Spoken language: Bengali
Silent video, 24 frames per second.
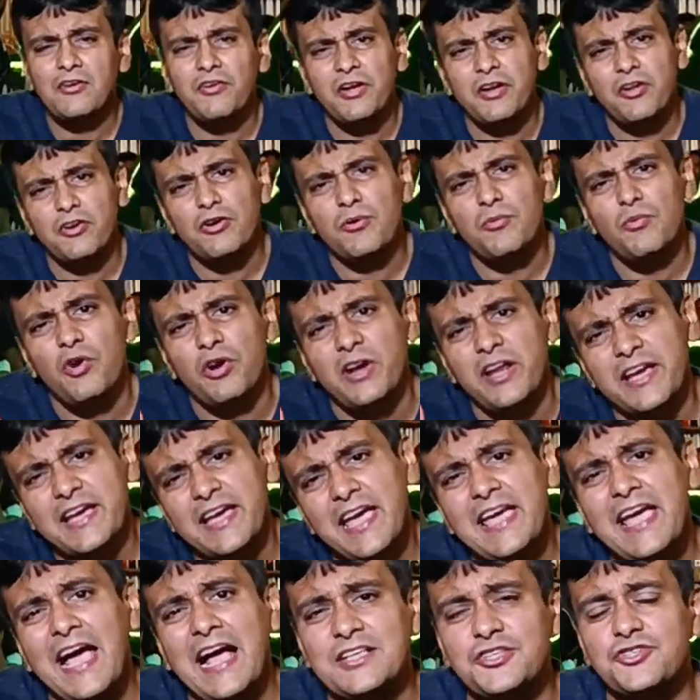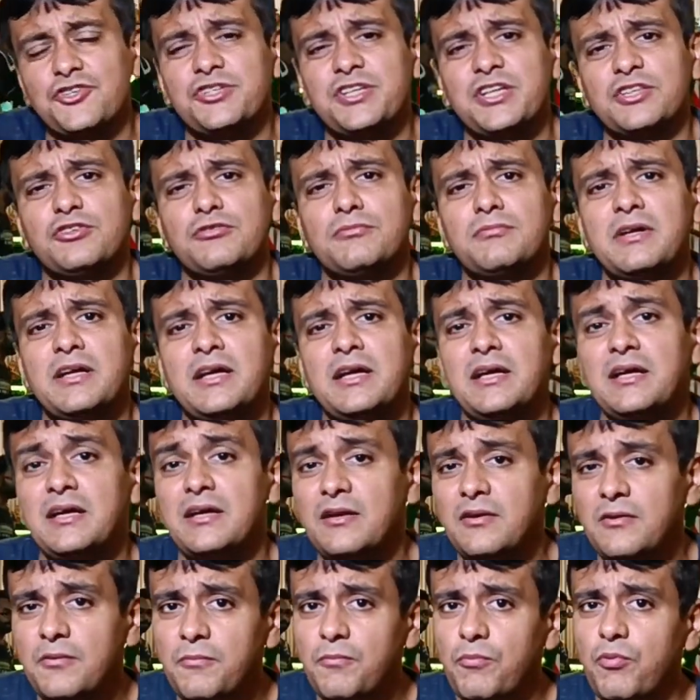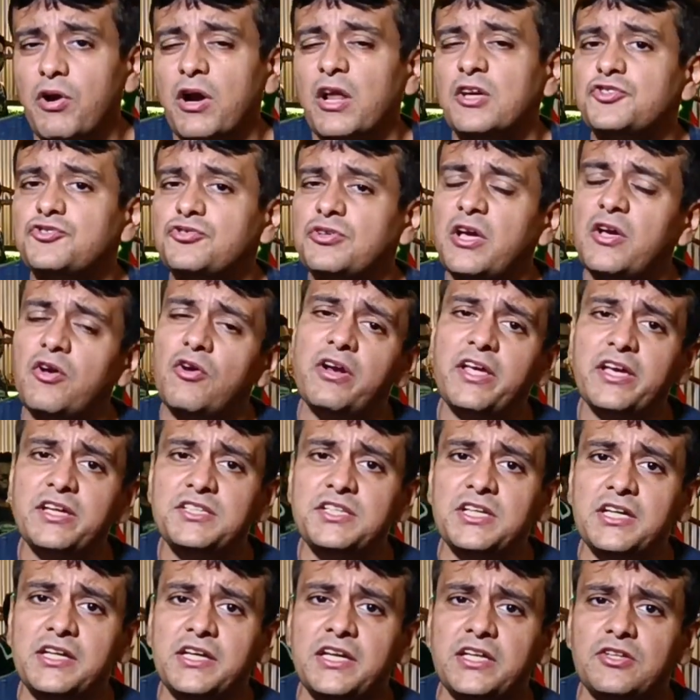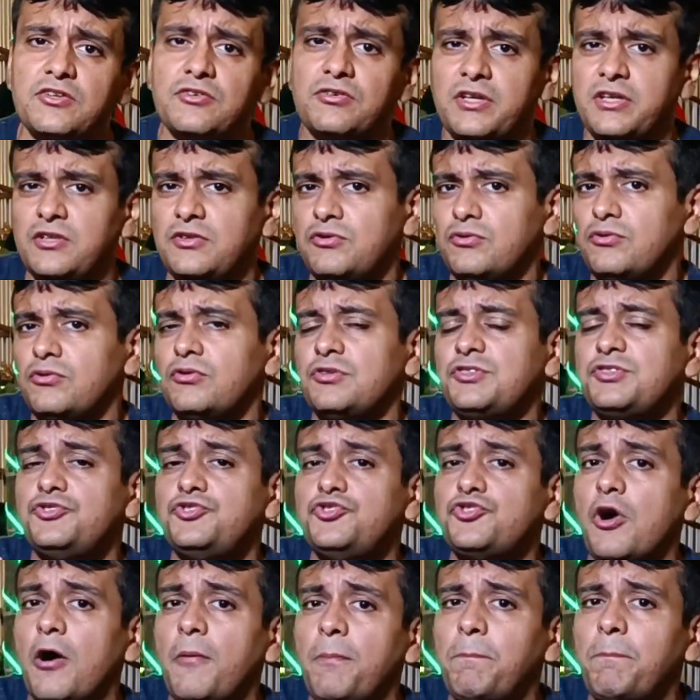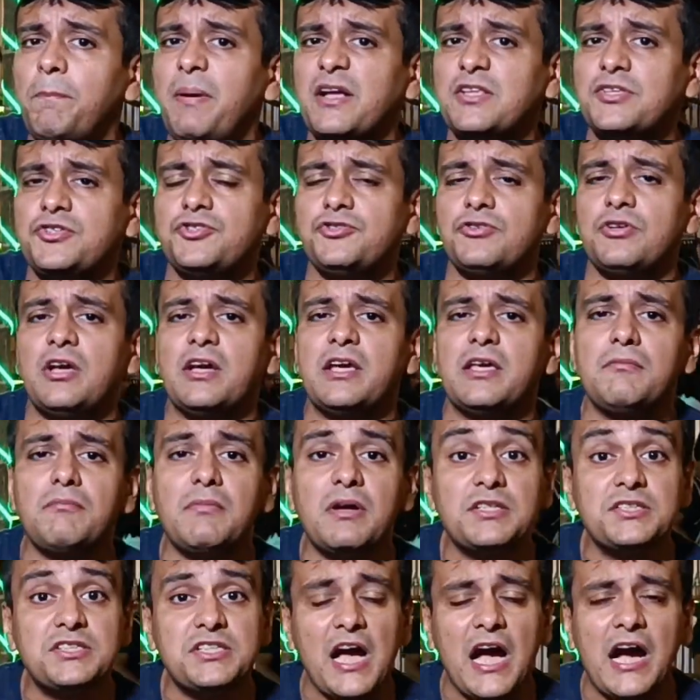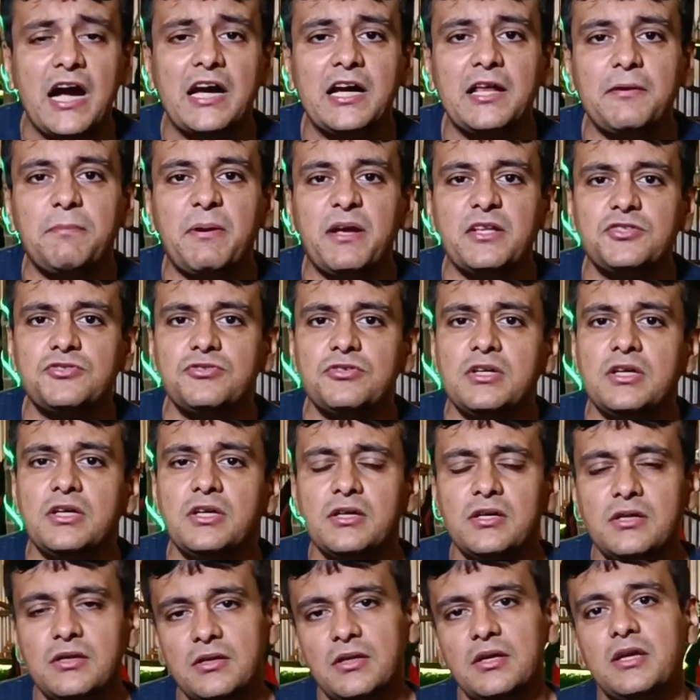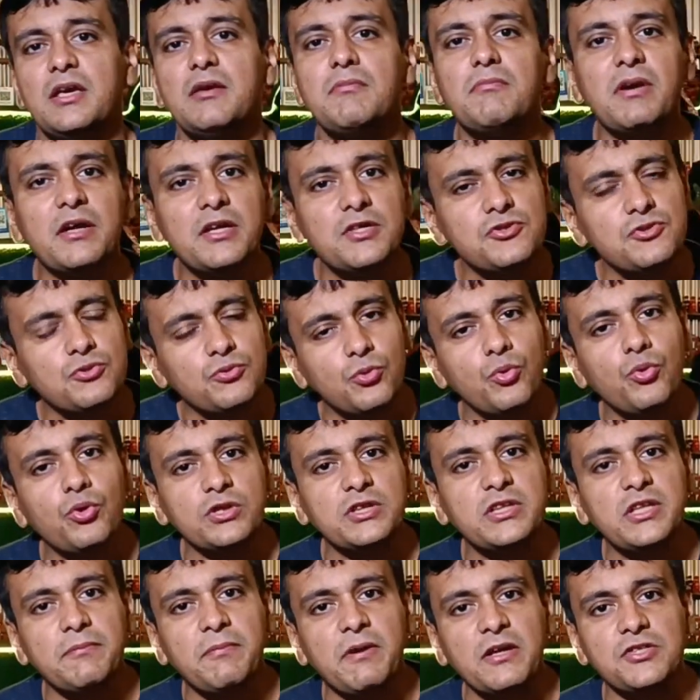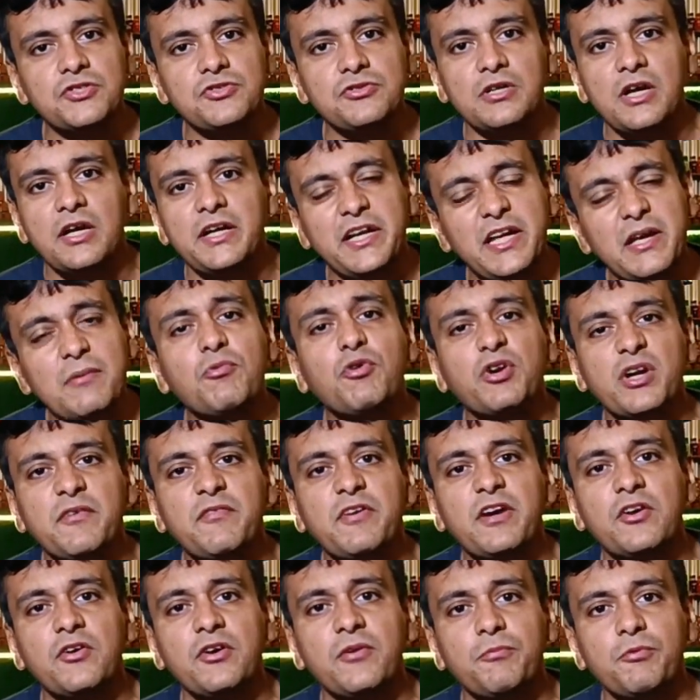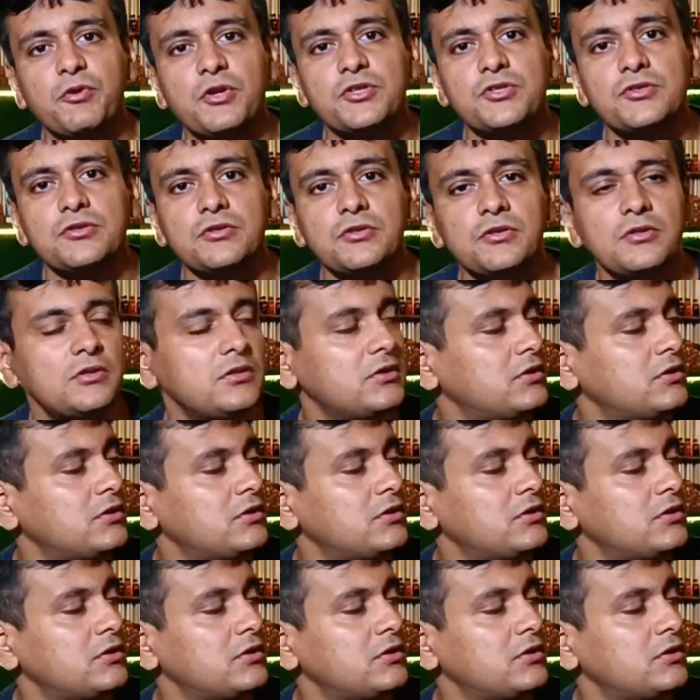দেখো এরকম অনেকেই আছো যে তোমরা পড়াশোনায় অনেক শিক্ষিত কিন্তু কোনো জব পাচ্ছ না কিংবা চাকরি পাচ্ছ না কিংবা কিছু করতে পারছো না ডিমোটিভেট হয়ে পড়েছ